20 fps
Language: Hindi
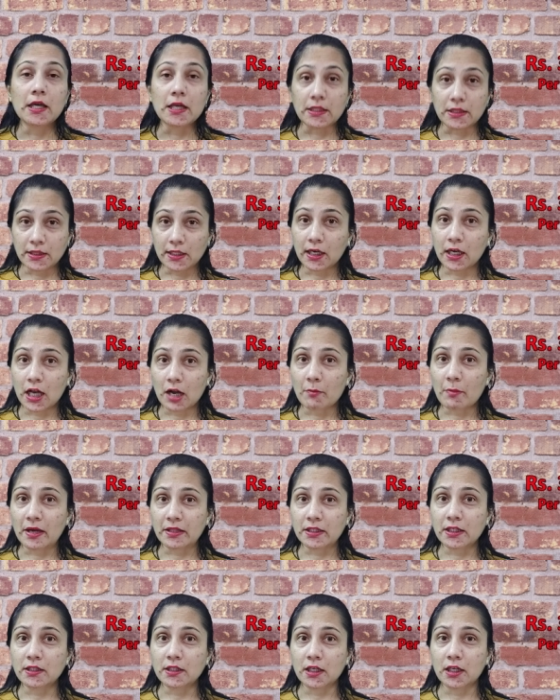इतना
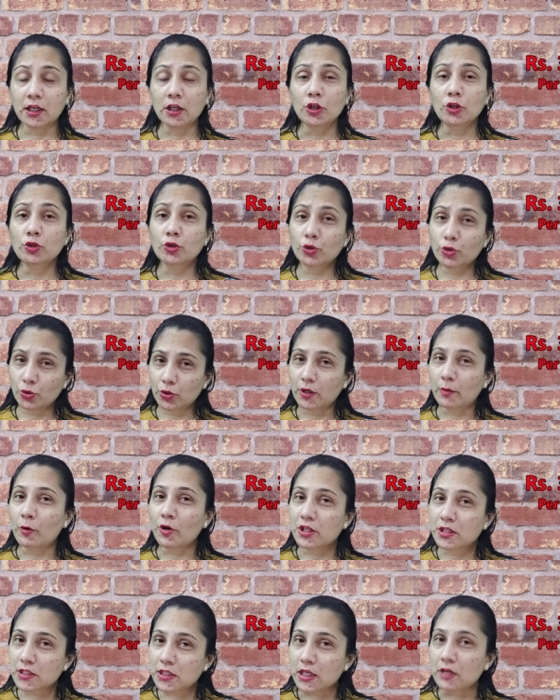कमाते थे तो थोड़ा
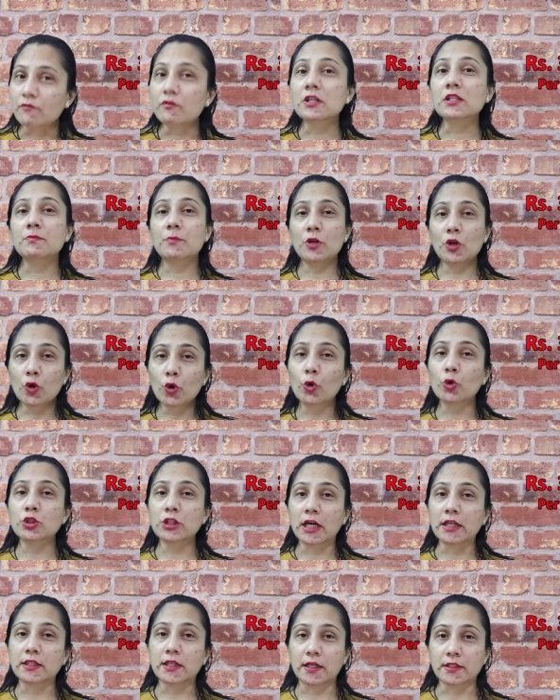बहुत सेविंग्स भी भी हो
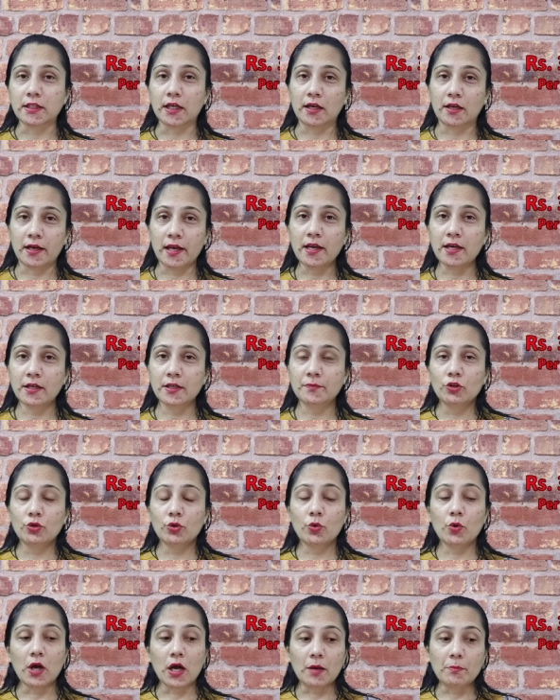जाता था राइट
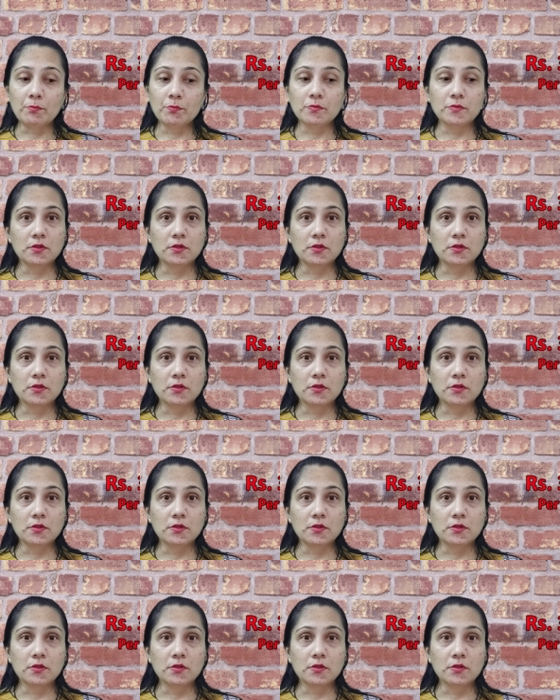तो अब